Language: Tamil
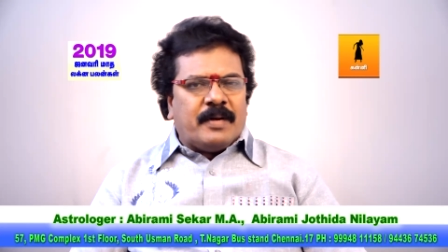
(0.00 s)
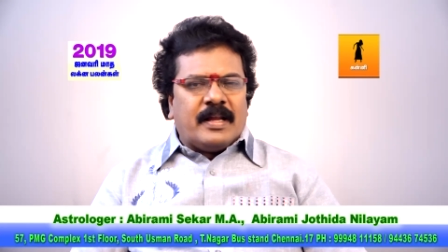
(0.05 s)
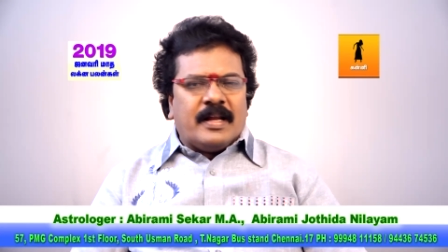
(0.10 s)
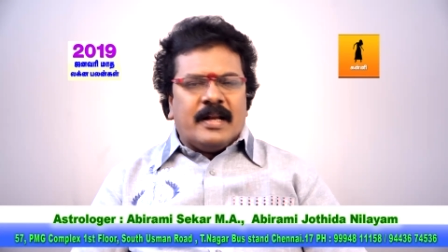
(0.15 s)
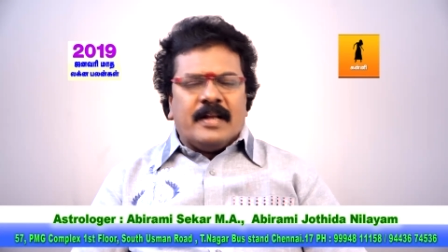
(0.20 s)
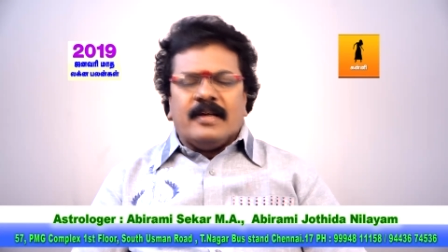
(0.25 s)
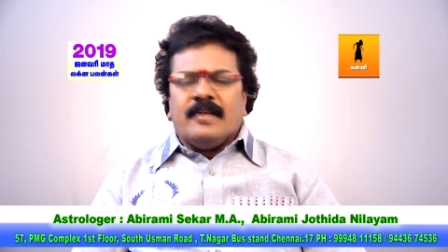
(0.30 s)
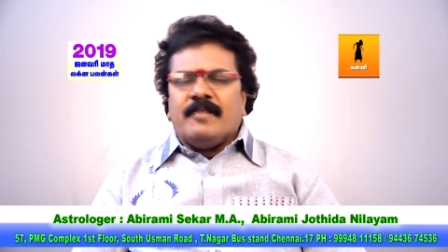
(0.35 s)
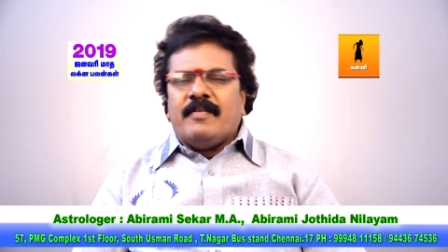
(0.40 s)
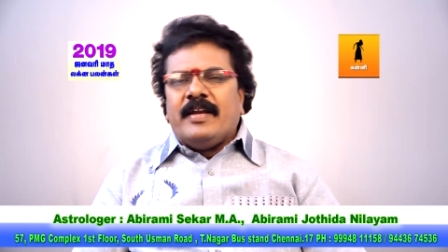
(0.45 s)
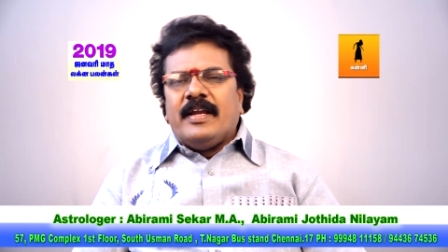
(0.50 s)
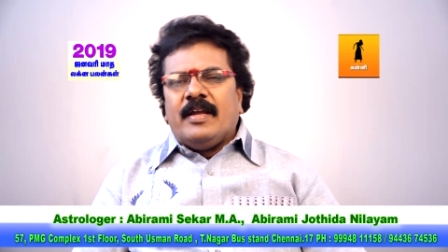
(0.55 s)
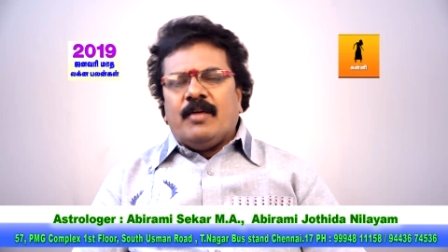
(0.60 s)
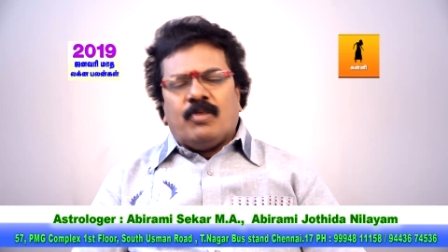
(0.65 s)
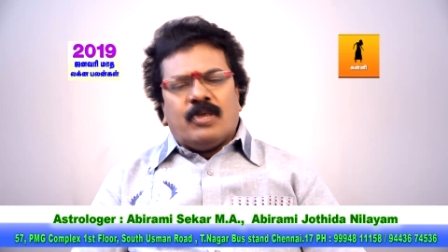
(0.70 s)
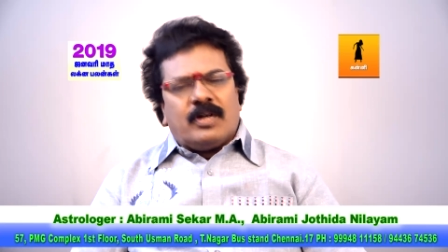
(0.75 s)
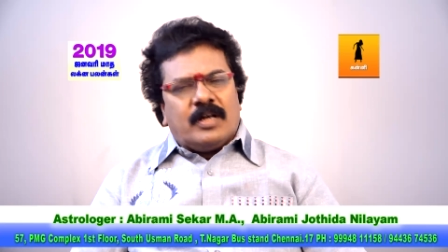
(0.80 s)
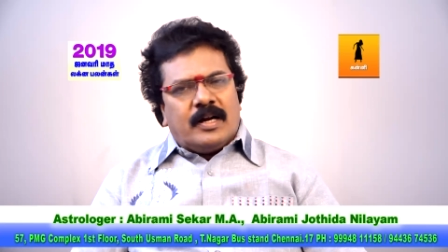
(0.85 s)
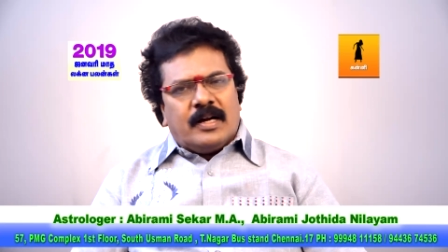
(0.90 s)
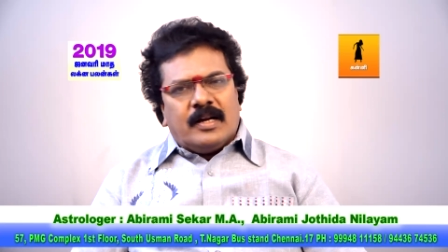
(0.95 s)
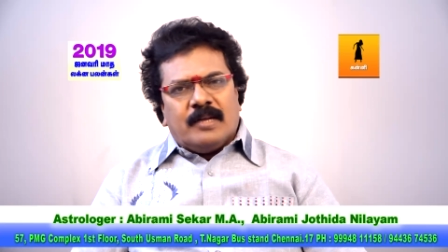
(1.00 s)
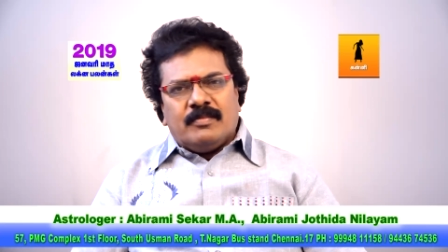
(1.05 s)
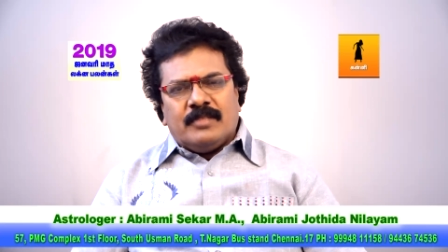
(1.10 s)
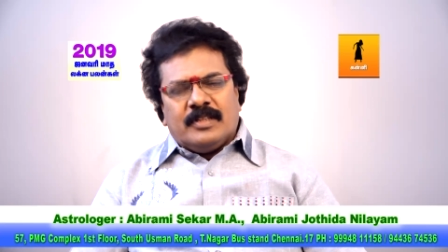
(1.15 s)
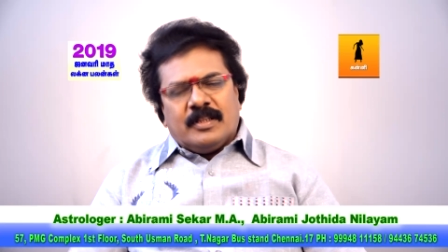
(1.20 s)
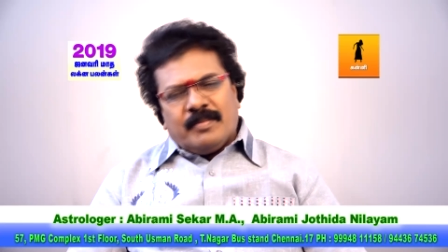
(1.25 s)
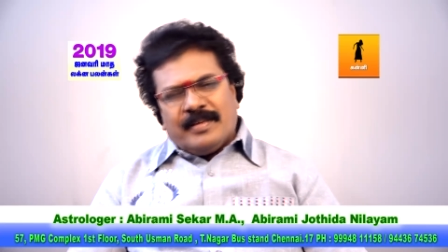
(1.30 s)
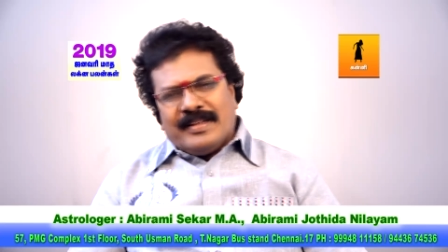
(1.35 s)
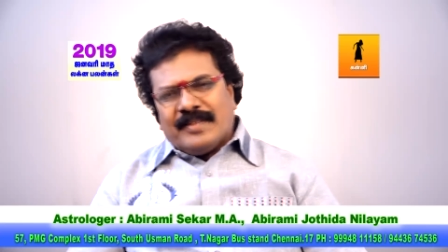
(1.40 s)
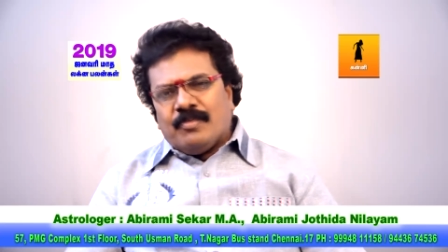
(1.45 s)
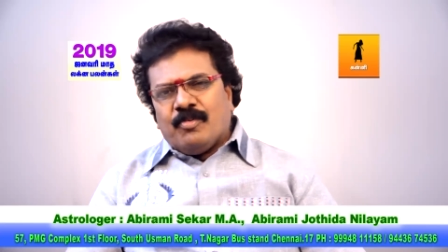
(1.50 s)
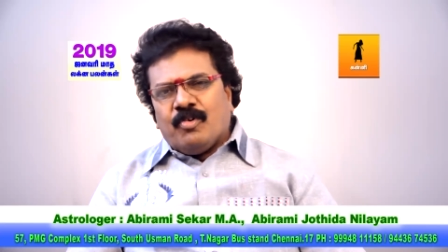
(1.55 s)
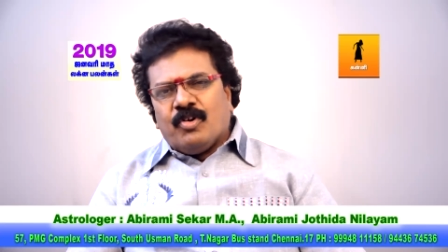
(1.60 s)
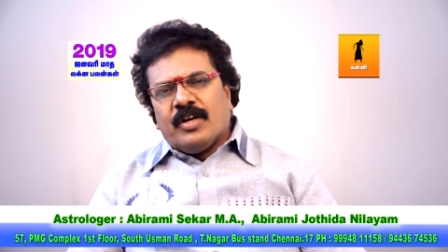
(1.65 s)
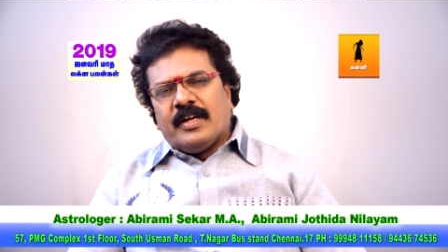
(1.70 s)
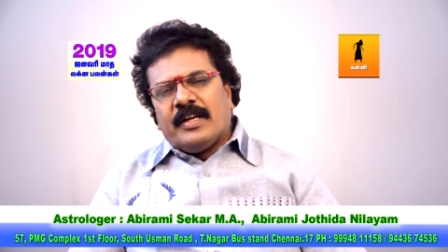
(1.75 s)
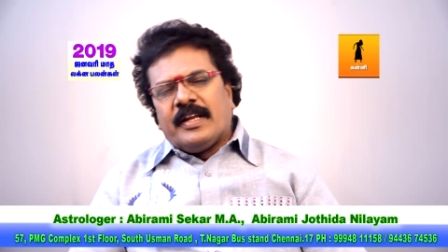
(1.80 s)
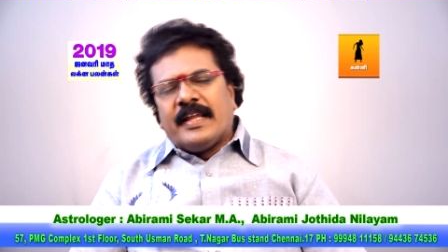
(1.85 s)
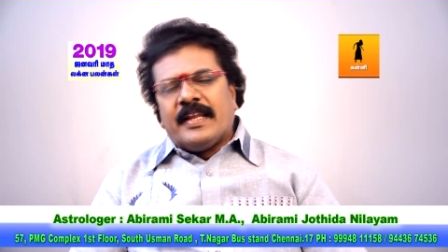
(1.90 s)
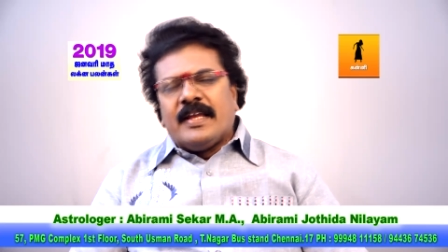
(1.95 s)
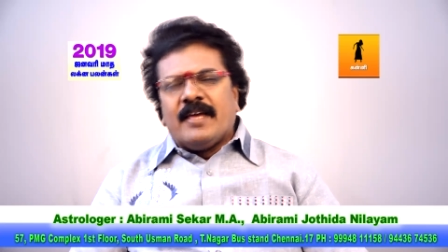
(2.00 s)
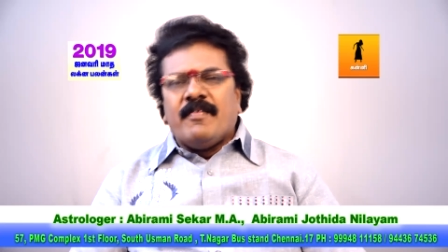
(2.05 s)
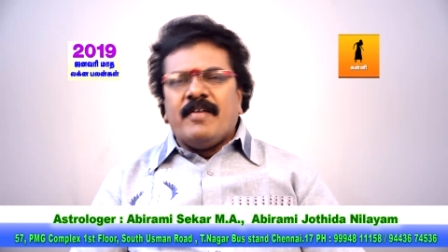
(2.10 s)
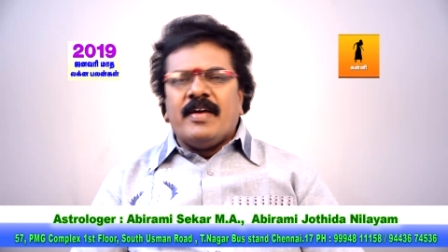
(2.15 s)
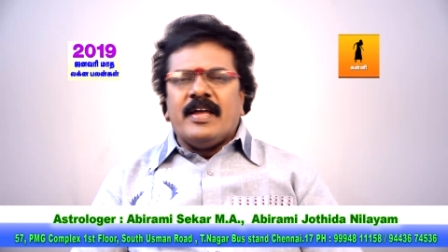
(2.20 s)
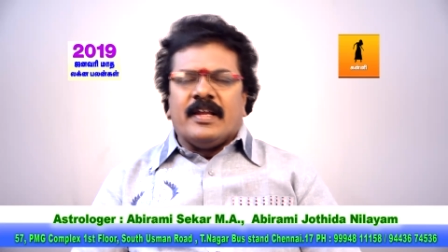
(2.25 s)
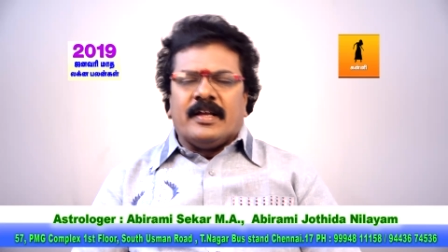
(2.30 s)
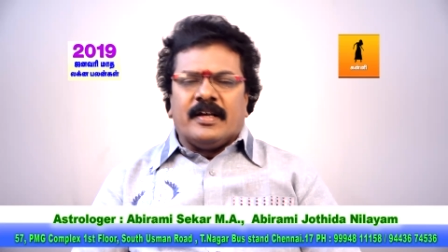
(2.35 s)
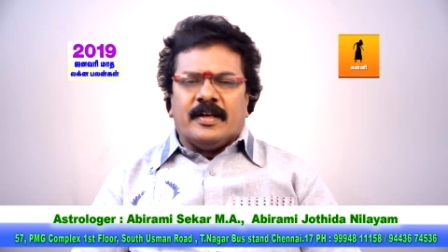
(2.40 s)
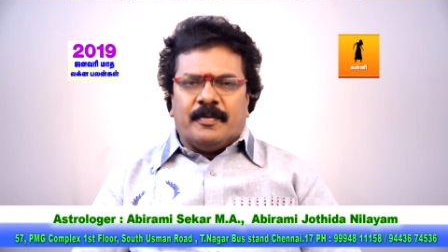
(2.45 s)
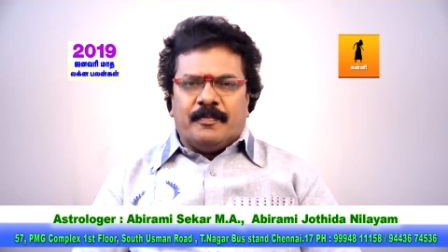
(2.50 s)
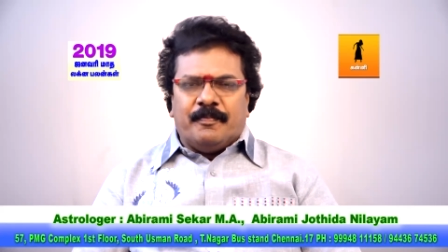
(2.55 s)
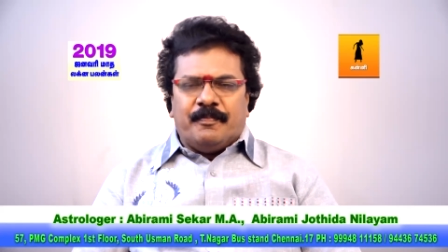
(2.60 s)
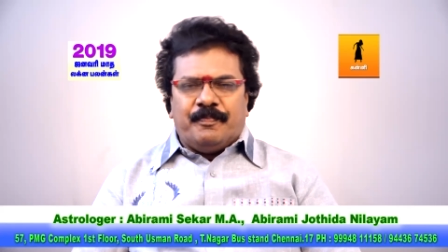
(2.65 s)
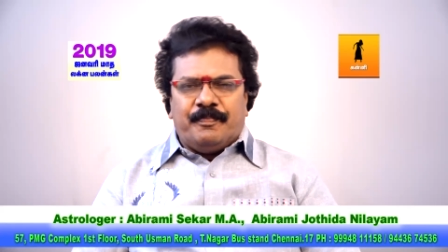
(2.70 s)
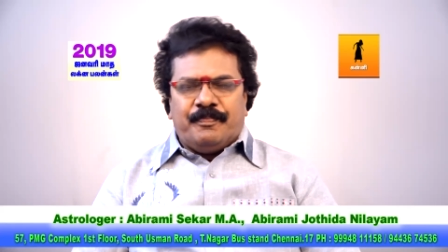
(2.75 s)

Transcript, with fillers: பணம் எடுக்க வேண்டிய ஒரு காலம் இந்த மாதம் உங்களுக்கு நிறையவே இருக்குது